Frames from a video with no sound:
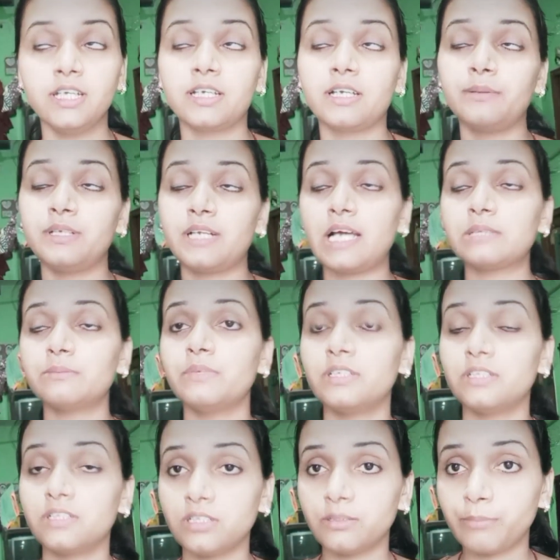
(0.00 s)
कभी रात
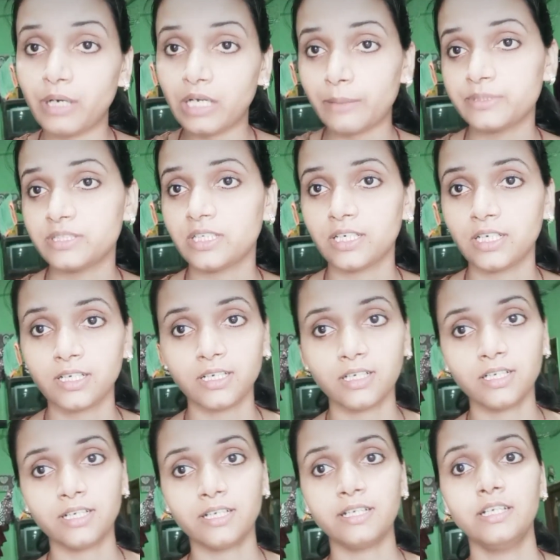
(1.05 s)
में बारह बजे खाना
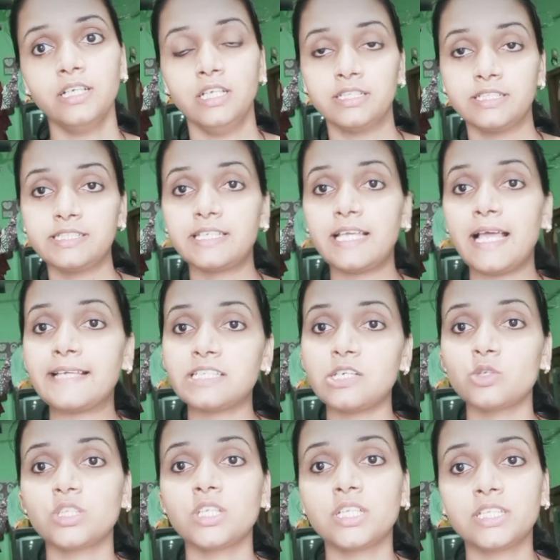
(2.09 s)
खाना है जैसे कि ऐसा
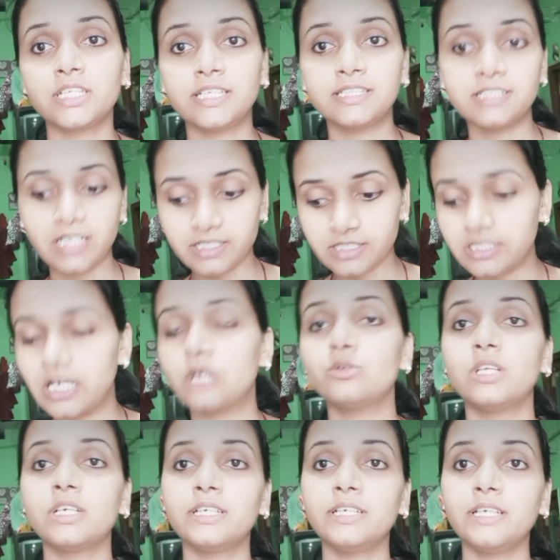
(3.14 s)
होता था कि किसी तरह से झाड़ू
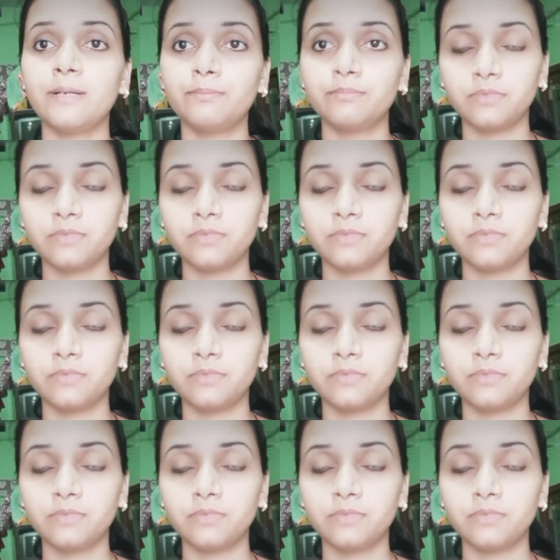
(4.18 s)
लग गया